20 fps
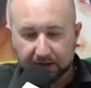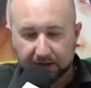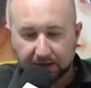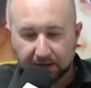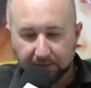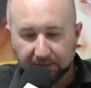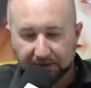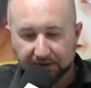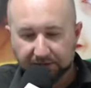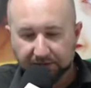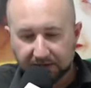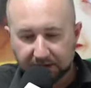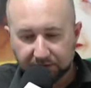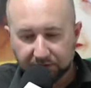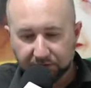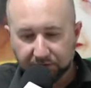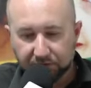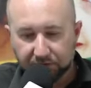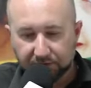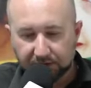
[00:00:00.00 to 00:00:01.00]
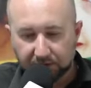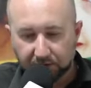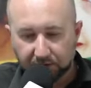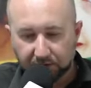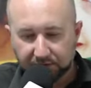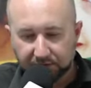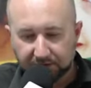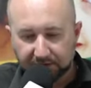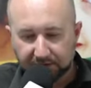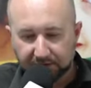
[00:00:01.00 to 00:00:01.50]
A mensagem de
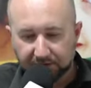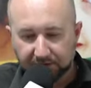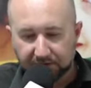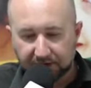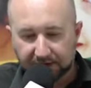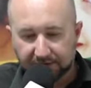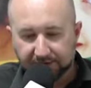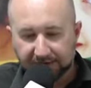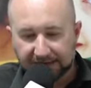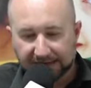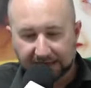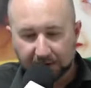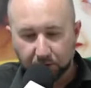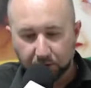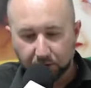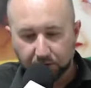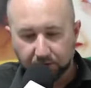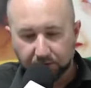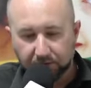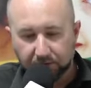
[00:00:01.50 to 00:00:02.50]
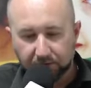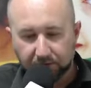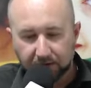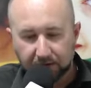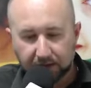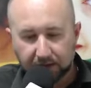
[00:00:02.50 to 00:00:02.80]
Deus através da cruz